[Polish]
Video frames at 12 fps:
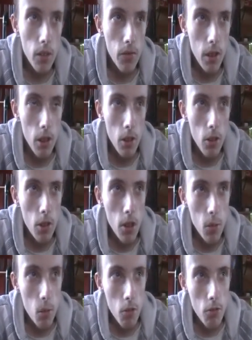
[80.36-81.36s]

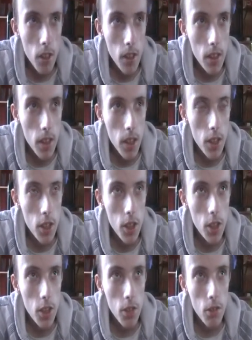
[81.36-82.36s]
vlogi można
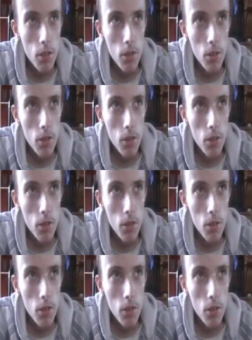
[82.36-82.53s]
kręcić o...